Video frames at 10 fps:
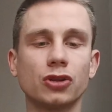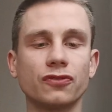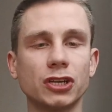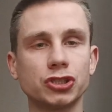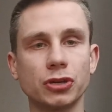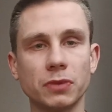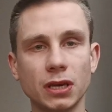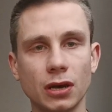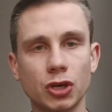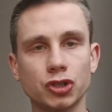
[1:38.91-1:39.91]
to wierzcie
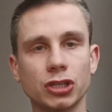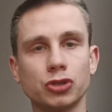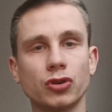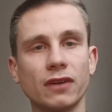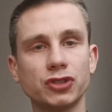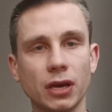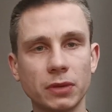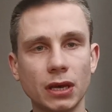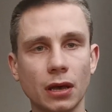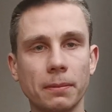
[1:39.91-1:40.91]
mi, że ta dziura w
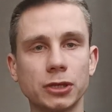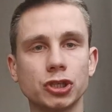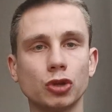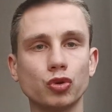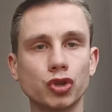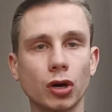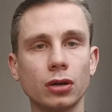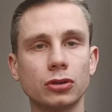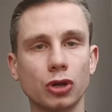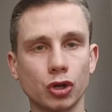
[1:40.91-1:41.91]
ziemi będzie
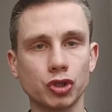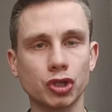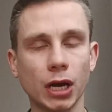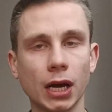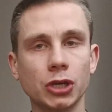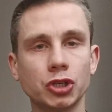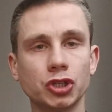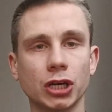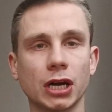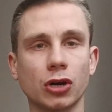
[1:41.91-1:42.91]
dużo droższa
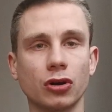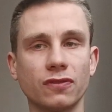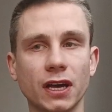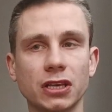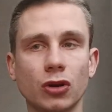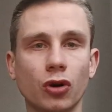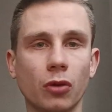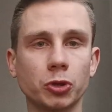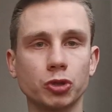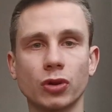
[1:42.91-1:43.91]
niż jakakolwiek
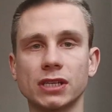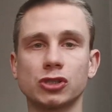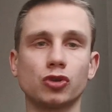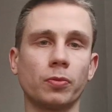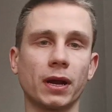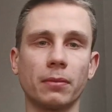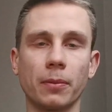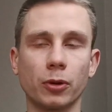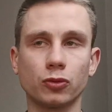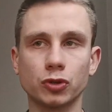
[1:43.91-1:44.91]
nieruchomość, która jest super,
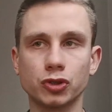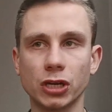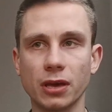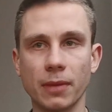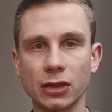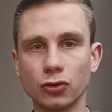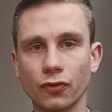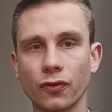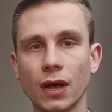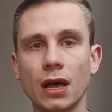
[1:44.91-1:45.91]
ma podłączenie
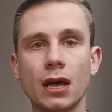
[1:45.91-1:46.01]
mediów,